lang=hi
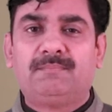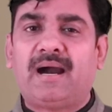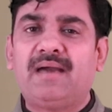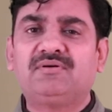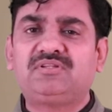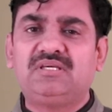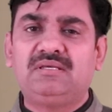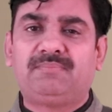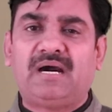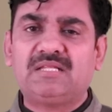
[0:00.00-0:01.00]
मायावती
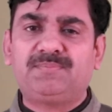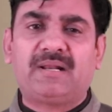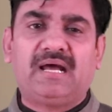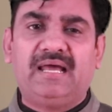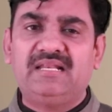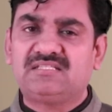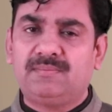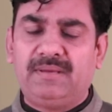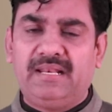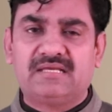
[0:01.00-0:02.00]
की बात पर आने
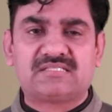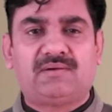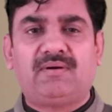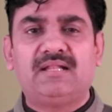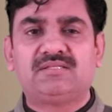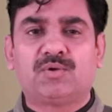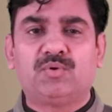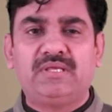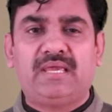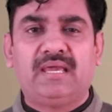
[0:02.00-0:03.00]
से पहले एक सवाल
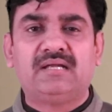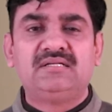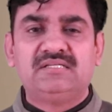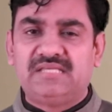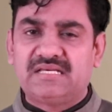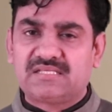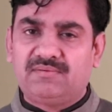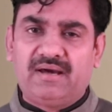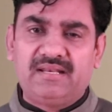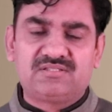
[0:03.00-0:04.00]
जरूरी है यह
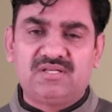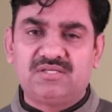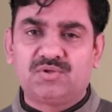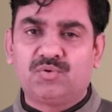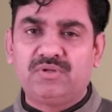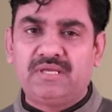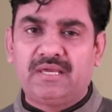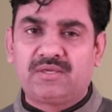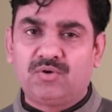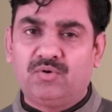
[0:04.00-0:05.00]
सवाल इसलिए जरूरी
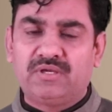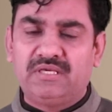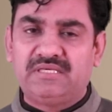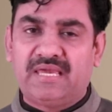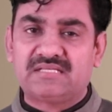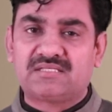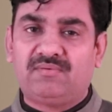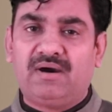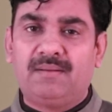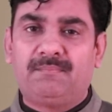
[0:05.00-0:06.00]
है क्योंकि यह
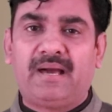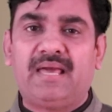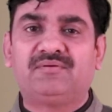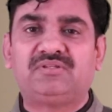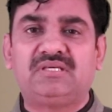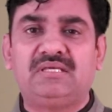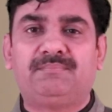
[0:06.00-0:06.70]
सवाल मायावती की